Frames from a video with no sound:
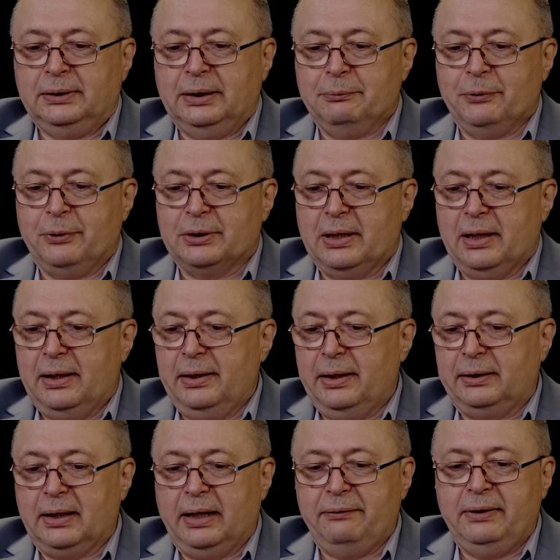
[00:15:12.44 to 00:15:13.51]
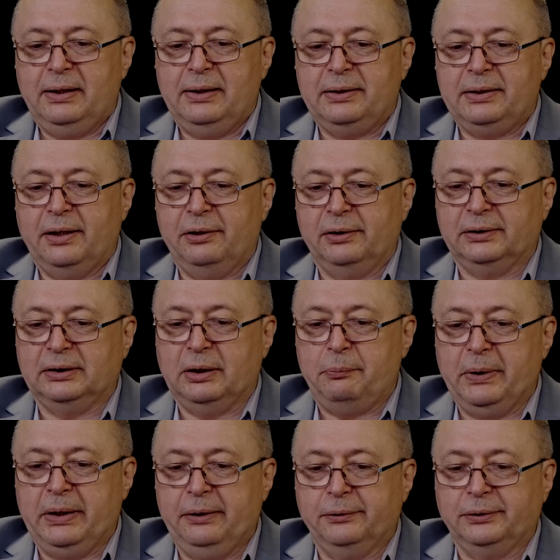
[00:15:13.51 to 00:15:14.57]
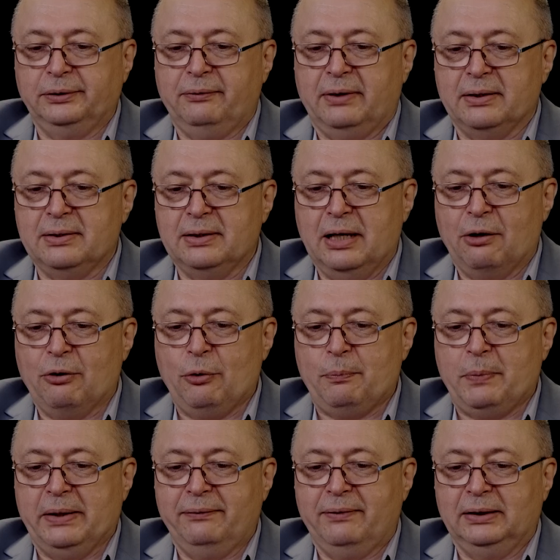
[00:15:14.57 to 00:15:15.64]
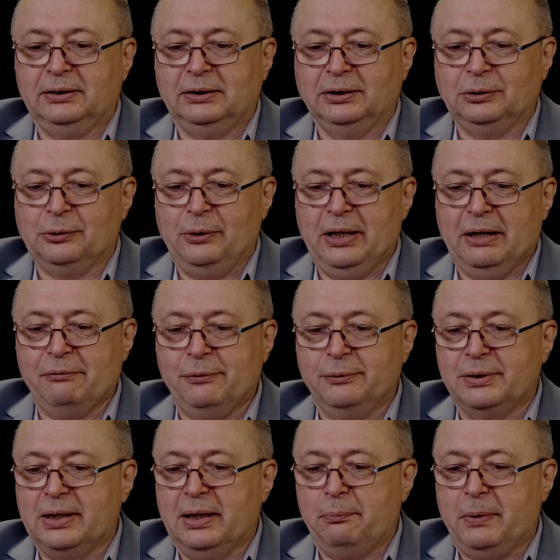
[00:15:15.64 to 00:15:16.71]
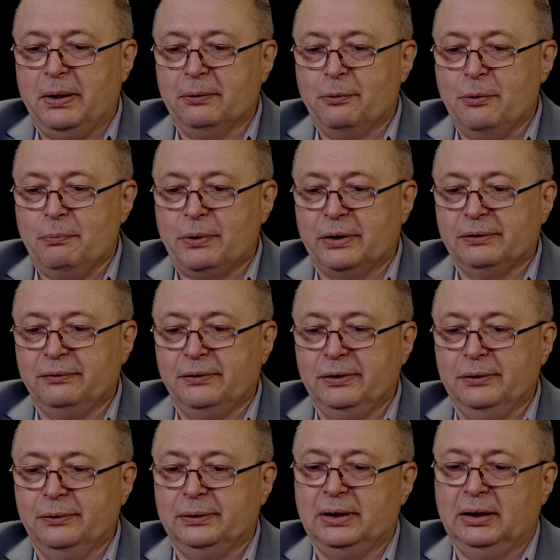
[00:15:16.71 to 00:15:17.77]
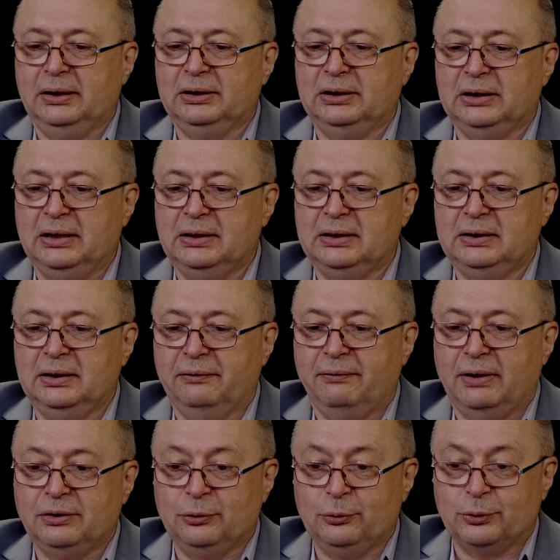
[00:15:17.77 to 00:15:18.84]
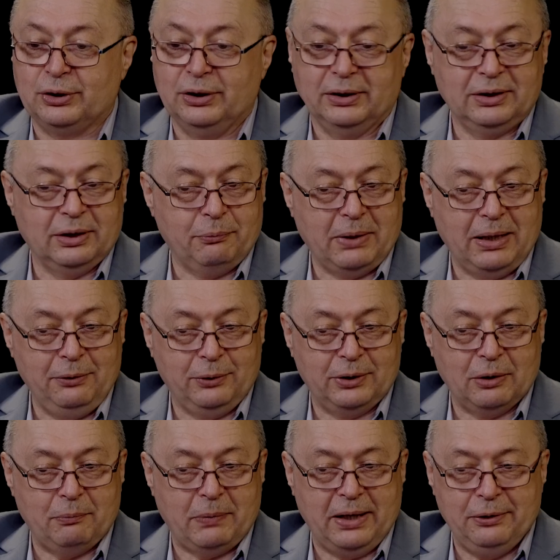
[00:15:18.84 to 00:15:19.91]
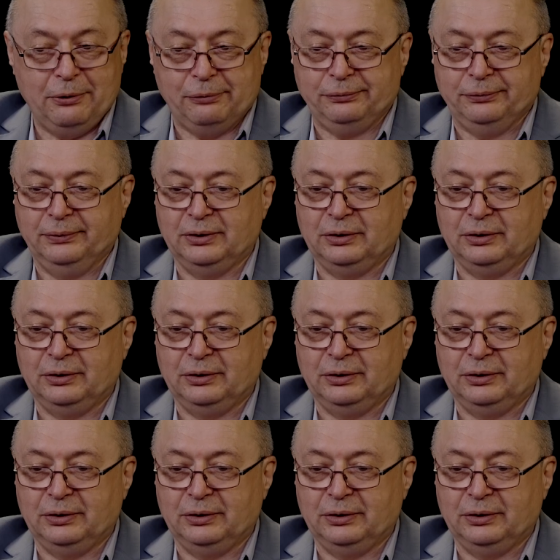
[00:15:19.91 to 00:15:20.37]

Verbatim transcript: Немножко отравились. За период с 22 по 26 августа полком произведено 36 воздушных самолета боев,